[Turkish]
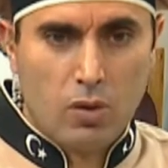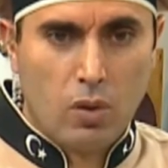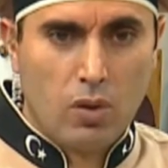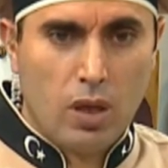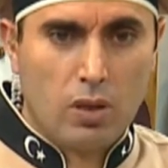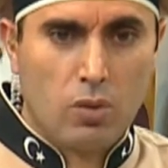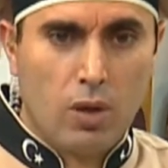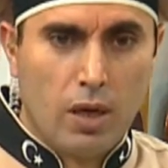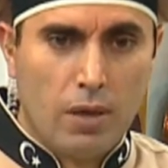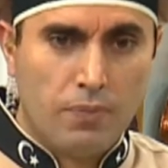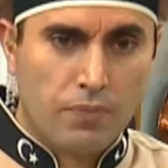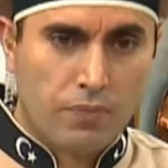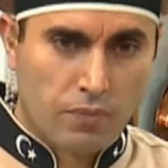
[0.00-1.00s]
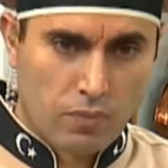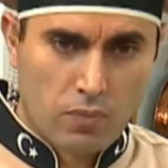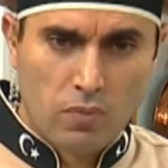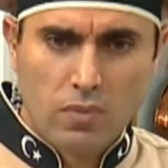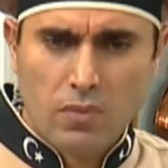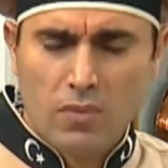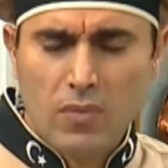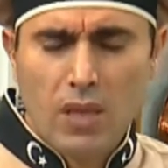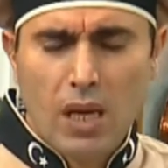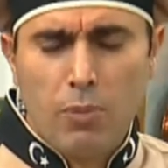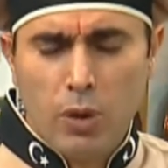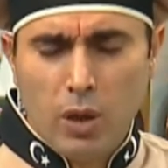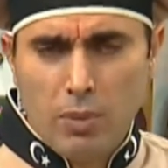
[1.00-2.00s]
Ondan sonra
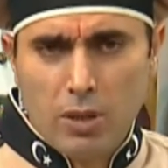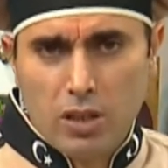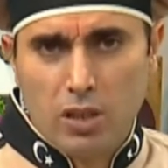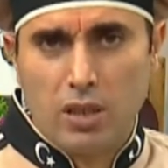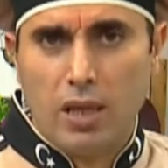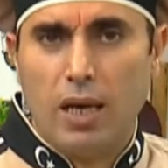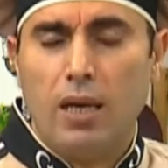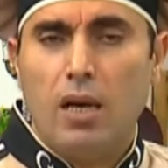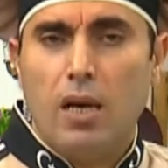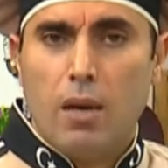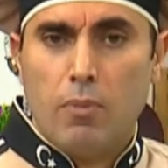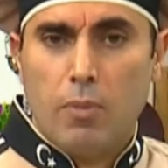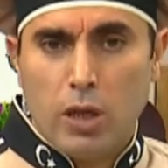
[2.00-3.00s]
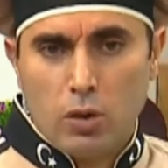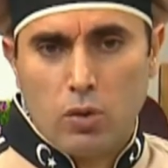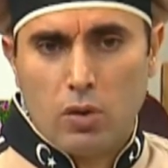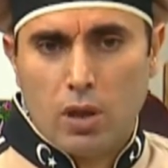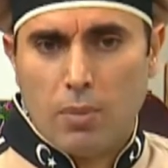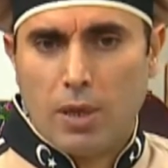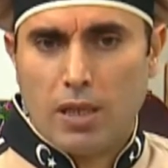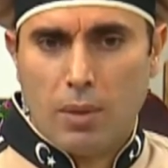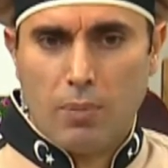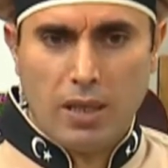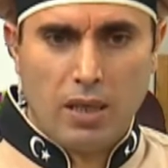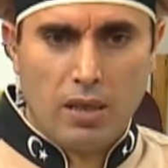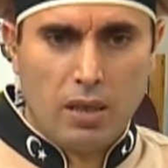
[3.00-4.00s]
püremiz içinde 500 gram kadar
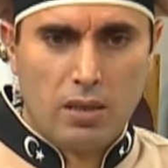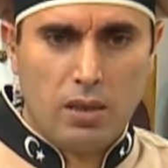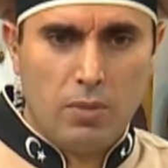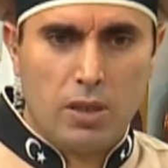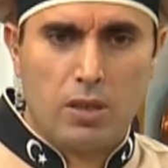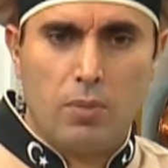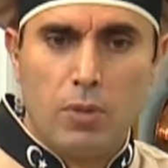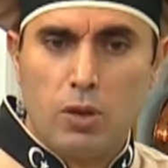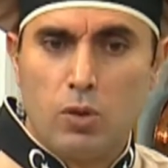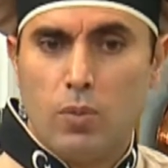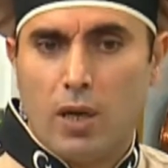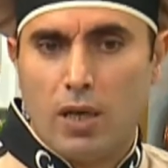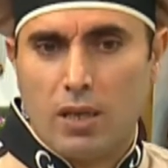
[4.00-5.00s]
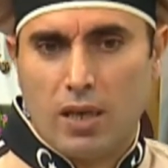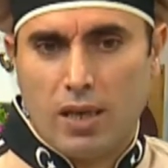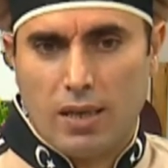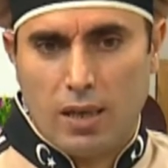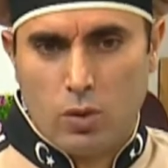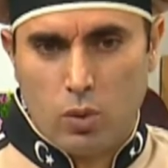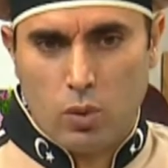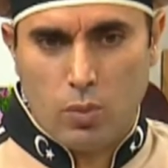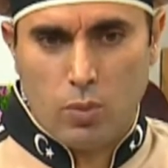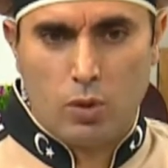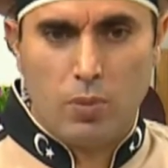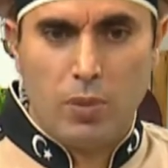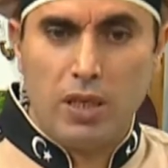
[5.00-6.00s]
patatesimiz, bir su bardağı kadar
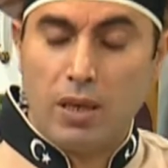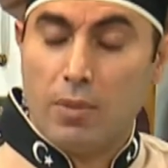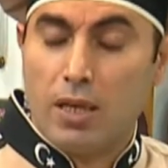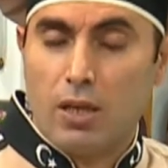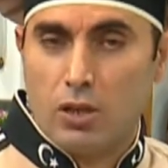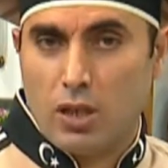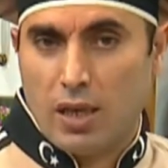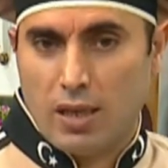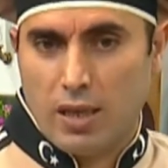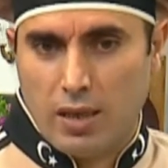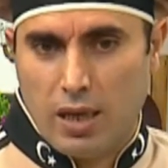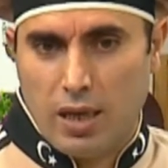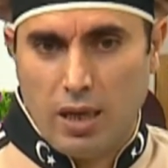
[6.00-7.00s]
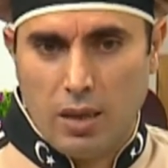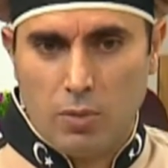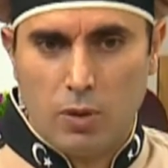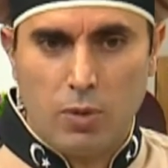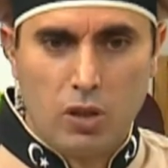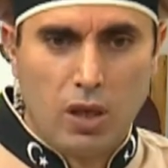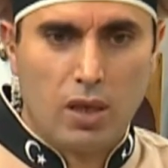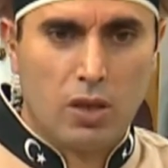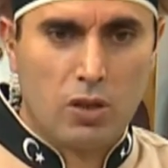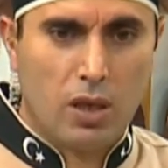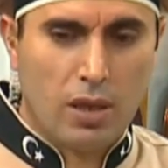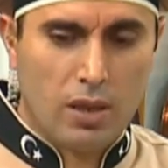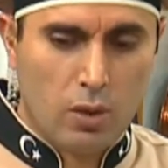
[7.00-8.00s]
sütümüz, bir yemek kaşığı kadar tereyağımız, bir çay
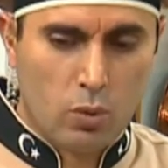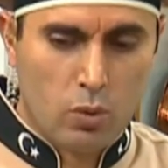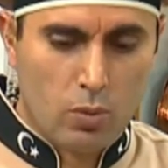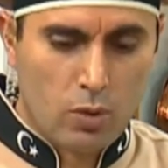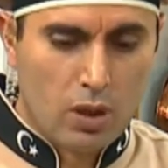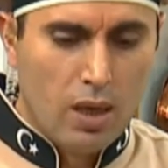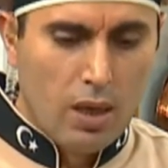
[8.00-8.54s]
kaşığı kadar tuzumuz.